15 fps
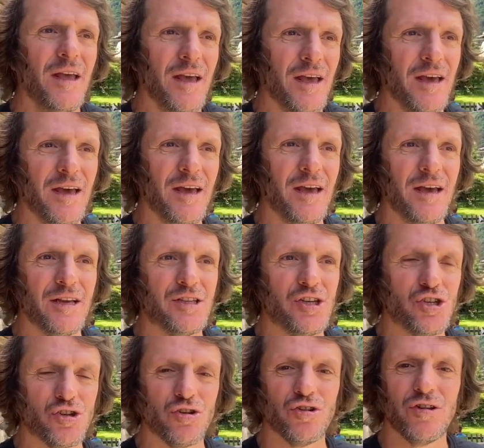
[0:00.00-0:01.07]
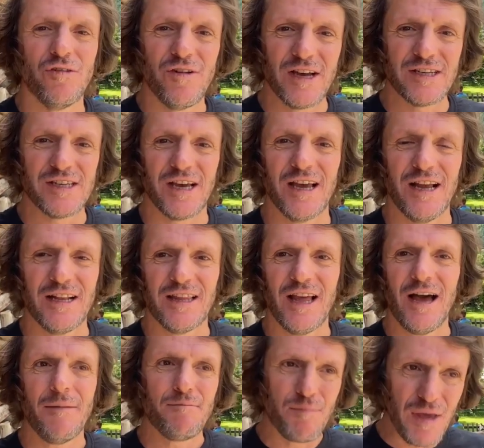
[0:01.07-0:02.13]
Eh, ci sono diverse
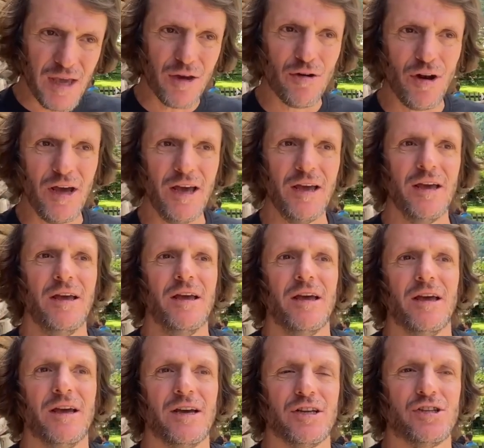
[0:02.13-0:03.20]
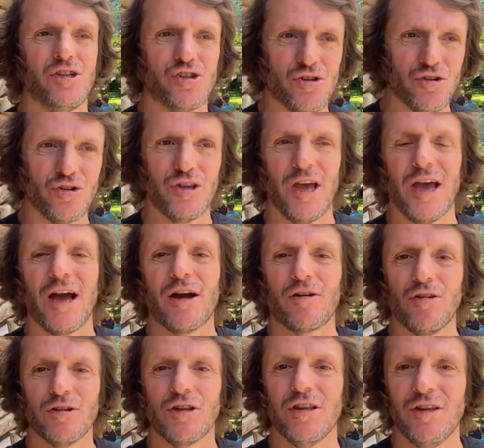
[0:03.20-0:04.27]
realtà piccole, eh, ci sono dei
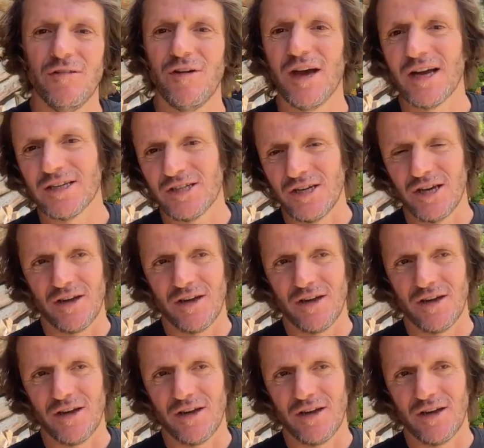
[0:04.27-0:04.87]
racconti diversi